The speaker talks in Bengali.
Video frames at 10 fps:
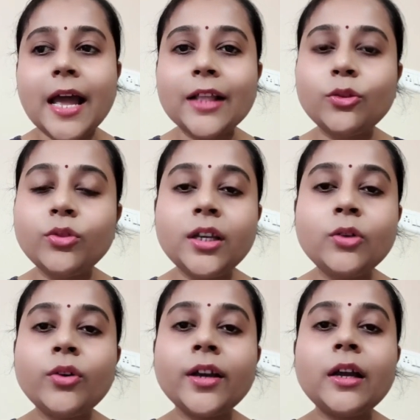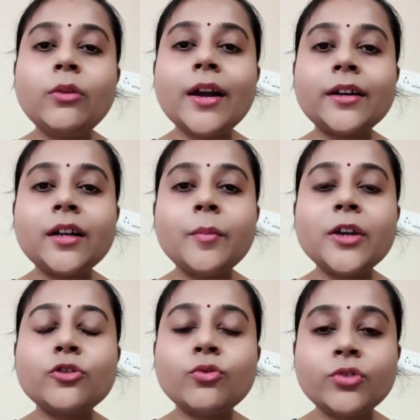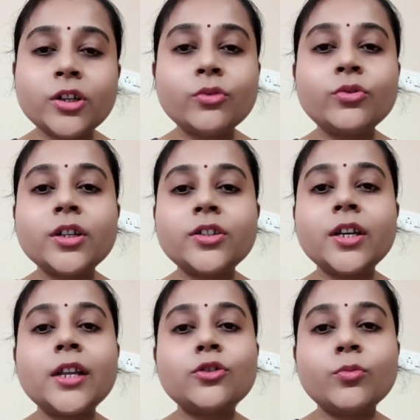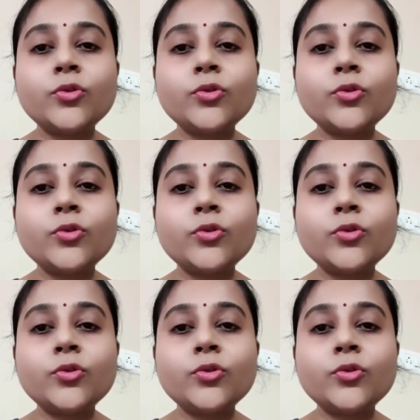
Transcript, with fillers: এতদিন হয়ে গেল একটা মেয়ে সংসার টংসার ছেড়ে